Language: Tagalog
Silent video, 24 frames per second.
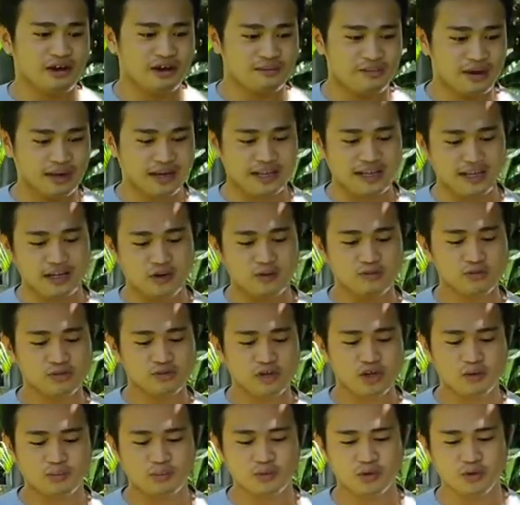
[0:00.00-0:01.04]
Bali, loam
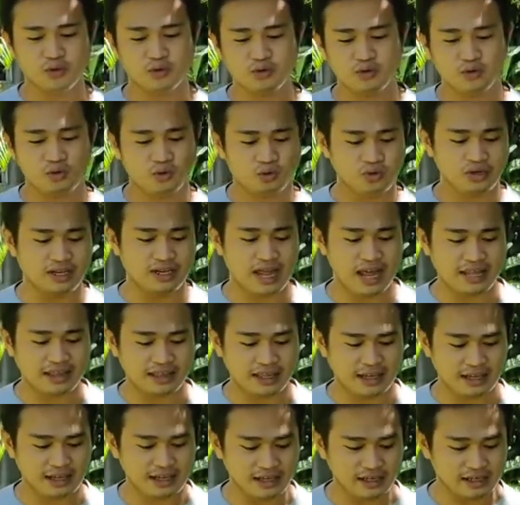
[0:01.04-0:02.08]
soil po yung kukunin
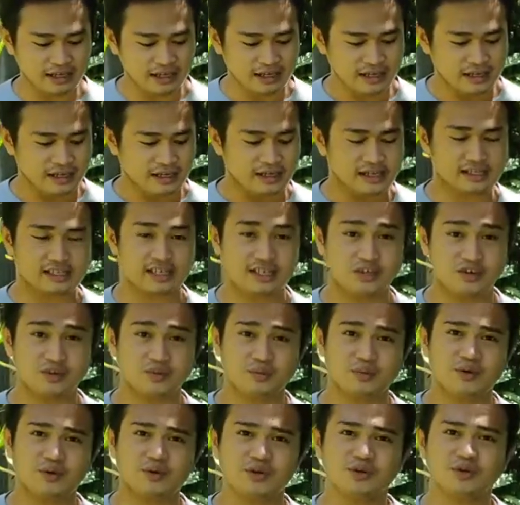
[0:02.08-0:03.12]
natin kasi yun
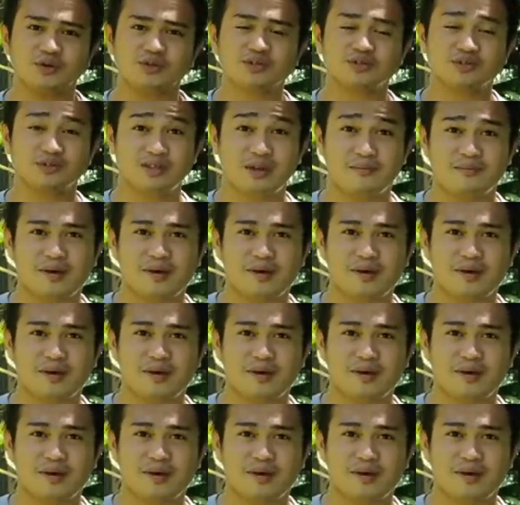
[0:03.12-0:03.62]
po yung the